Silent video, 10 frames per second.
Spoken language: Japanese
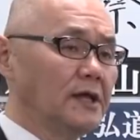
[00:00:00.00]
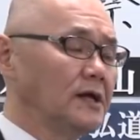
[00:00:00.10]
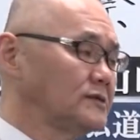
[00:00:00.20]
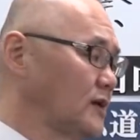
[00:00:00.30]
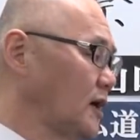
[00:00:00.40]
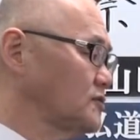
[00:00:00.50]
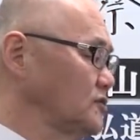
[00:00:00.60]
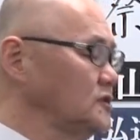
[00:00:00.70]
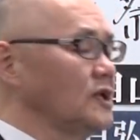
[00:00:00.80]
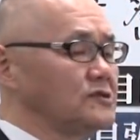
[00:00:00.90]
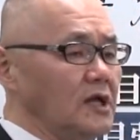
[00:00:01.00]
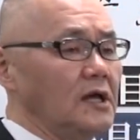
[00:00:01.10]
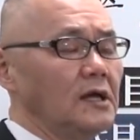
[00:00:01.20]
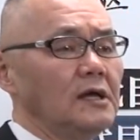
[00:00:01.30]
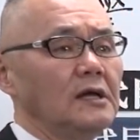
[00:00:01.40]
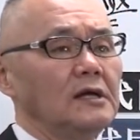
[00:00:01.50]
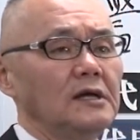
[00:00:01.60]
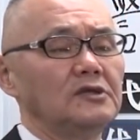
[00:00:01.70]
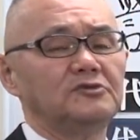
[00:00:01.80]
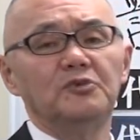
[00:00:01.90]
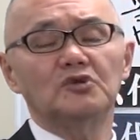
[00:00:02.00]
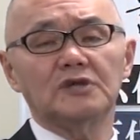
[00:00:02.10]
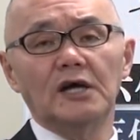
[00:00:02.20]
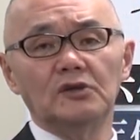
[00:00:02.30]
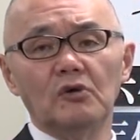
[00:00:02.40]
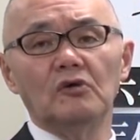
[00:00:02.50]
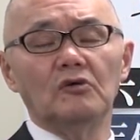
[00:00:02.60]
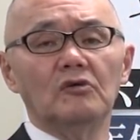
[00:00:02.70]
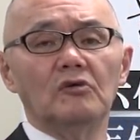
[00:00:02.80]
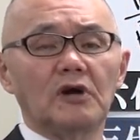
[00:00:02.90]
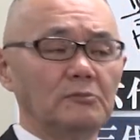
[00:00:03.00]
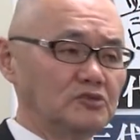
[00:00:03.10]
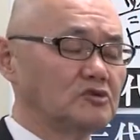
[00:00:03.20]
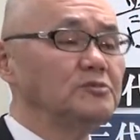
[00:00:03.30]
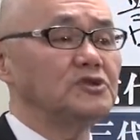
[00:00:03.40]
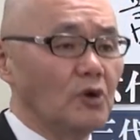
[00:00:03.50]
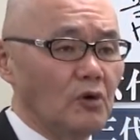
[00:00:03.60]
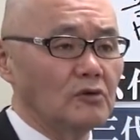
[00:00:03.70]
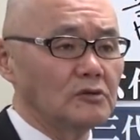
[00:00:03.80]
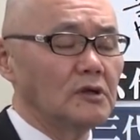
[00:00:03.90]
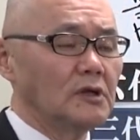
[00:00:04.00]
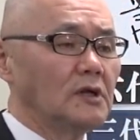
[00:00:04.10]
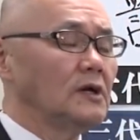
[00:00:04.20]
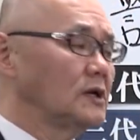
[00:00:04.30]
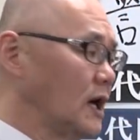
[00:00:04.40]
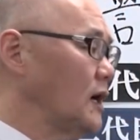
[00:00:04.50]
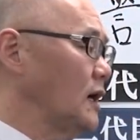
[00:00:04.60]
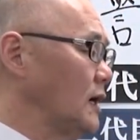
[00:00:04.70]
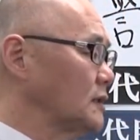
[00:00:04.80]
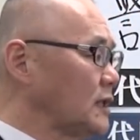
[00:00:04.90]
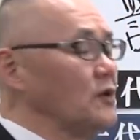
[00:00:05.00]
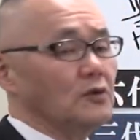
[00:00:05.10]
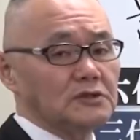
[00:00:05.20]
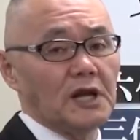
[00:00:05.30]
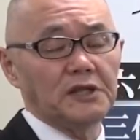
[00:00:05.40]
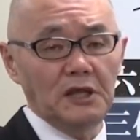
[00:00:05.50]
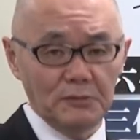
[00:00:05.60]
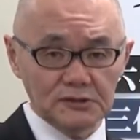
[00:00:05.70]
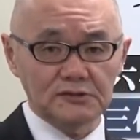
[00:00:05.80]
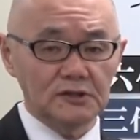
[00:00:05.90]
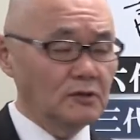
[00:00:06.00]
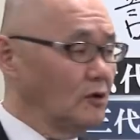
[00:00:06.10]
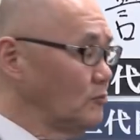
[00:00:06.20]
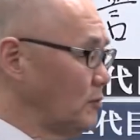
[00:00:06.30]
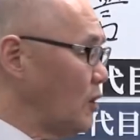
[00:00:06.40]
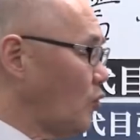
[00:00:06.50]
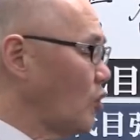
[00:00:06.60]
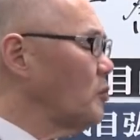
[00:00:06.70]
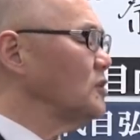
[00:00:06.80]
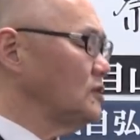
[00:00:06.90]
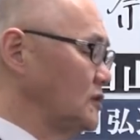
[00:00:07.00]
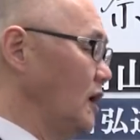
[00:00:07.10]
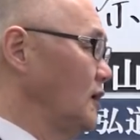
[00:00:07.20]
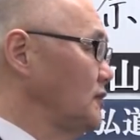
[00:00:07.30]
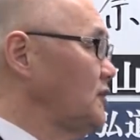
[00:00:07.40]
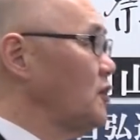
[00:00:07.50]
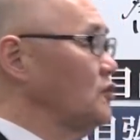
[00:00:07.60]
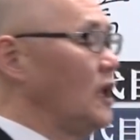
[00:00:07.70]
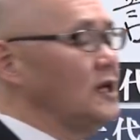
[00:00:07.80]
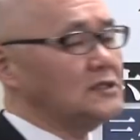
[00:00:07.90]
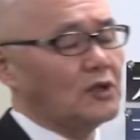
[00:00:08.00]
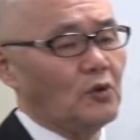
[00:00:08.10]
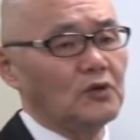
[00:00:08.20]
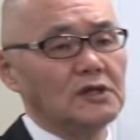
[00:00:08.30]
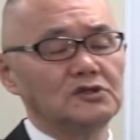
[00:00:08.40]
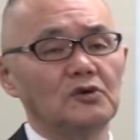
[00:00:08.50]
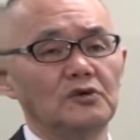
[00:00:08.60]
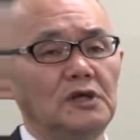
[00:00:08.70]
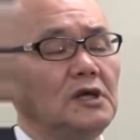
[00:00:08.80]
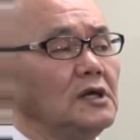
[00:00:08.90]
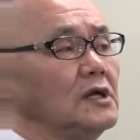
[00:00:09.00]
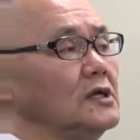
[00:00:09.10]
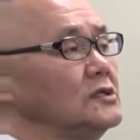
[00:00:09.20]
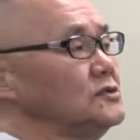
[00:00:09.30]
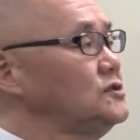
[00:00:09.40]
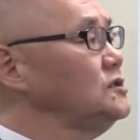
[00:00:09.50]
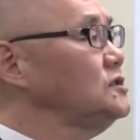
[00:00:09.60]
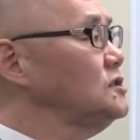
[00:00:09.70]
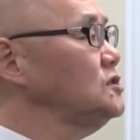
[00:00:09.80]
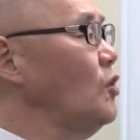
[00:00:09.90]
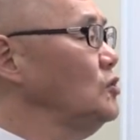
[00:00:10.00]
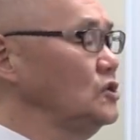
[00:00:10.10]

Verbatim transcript: 3月にですね住吉会の幹部組長が逮捕されています、まあ、これもですね先ほど話したと同じように人事異動に